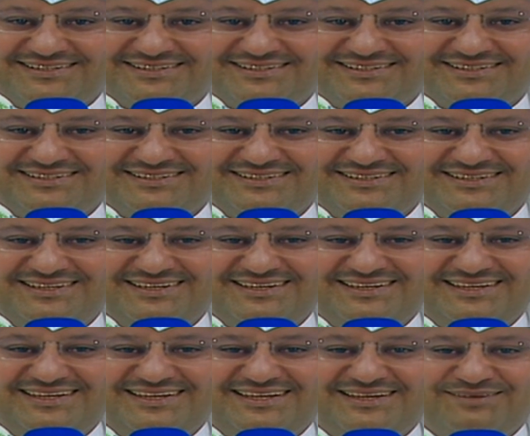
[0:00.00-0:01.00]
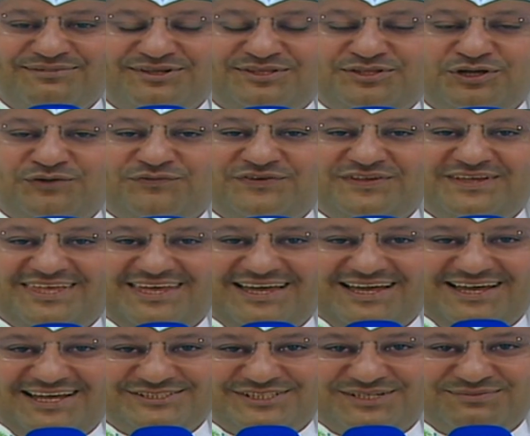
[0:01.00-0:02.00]
ان شاء الله بالتوفيق يا
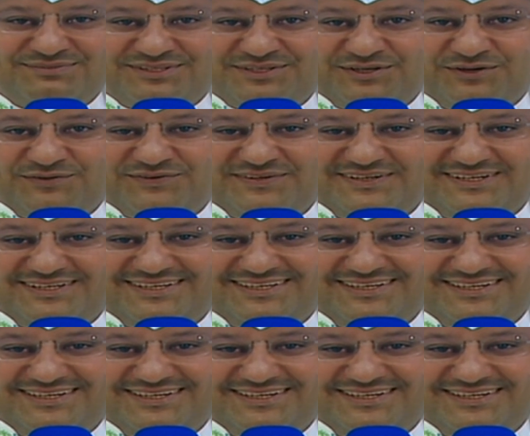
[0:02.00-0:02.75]
هاجر بالتوفيق